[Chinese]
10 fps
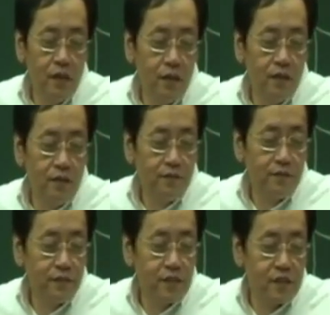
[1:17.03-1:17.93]
这
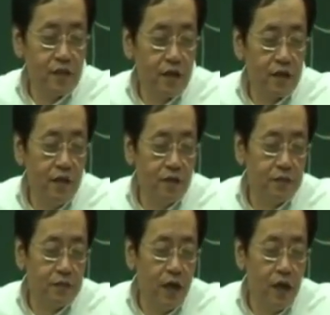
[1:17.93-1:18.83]
个籽叫
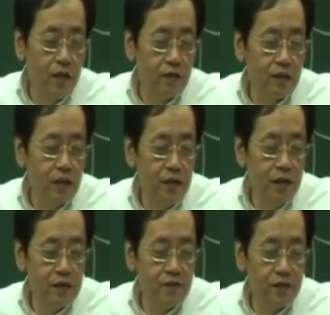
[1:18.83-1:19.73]
葛谷好，
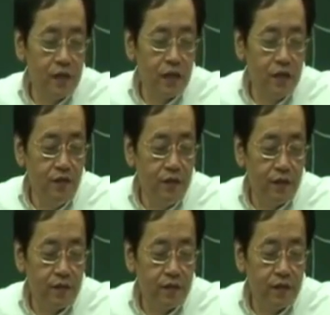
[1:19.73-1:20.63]
根呢制粉叫
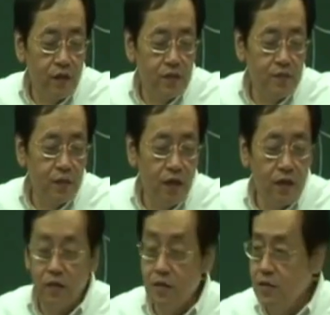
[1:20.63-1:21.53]
葛粉，导致
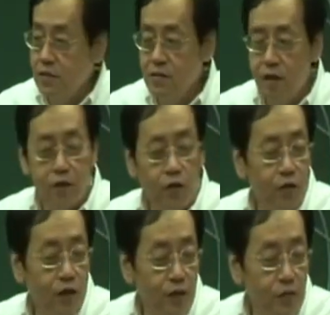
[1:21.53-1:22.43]
名叫葛枝，
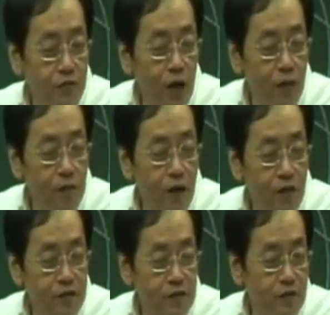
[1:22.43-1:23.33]
好，通通可以入
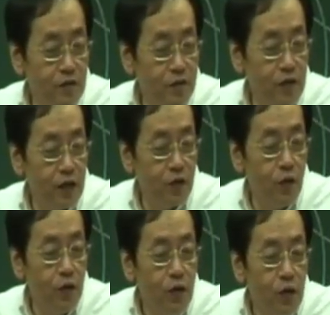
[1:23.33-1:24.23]
药啊，使用的东西
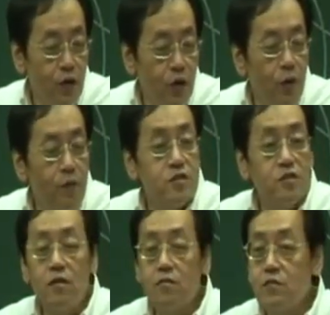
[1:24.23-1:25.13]
很多。
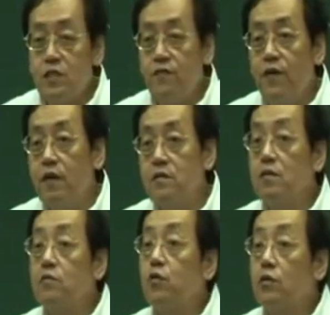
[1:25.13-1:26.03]
我们使用经
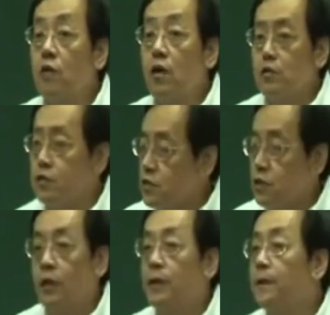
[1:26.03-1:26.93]
方使用最多的
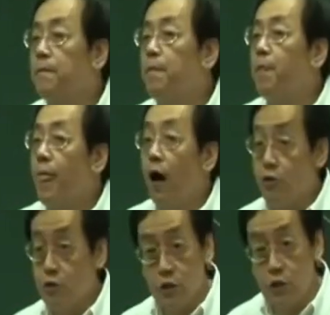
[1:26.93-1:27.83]
就是葛根
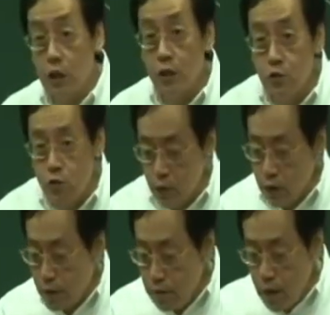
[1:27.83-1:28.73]
啊，就是那个
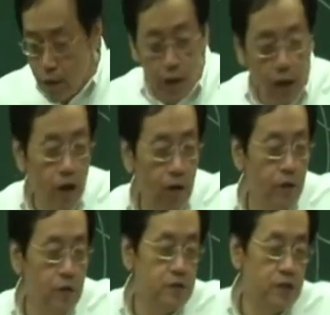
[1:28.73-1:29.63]
树的根
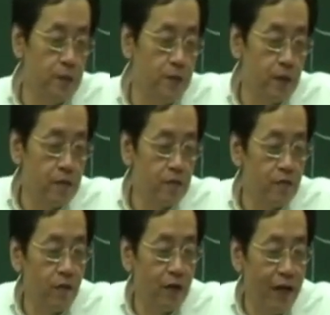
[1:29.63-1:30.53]
啊。切片，
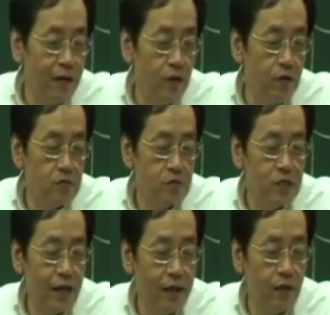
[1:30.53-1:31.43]
风干以
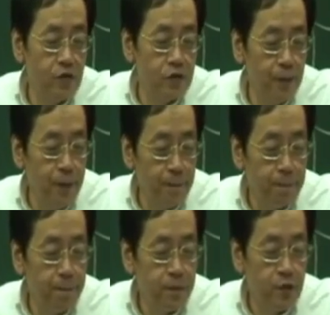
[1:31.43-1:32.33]
后，晒干以后，
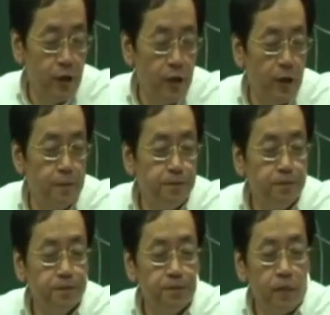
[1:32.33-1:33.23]
切片就可以
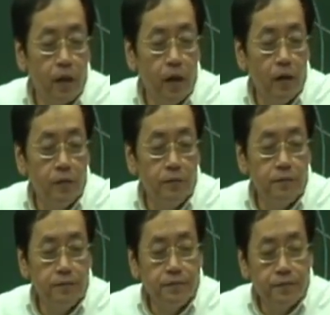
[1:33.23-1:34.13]
了。好，
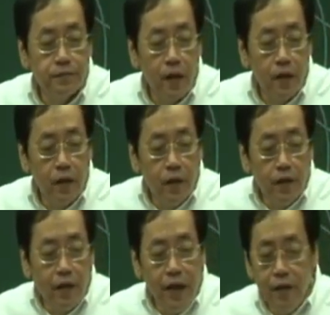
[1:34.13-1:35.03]

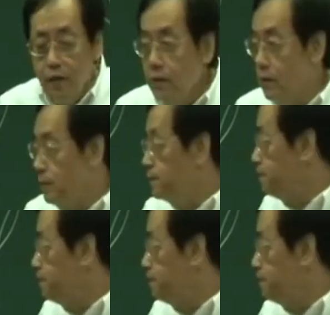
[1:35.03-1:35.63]
那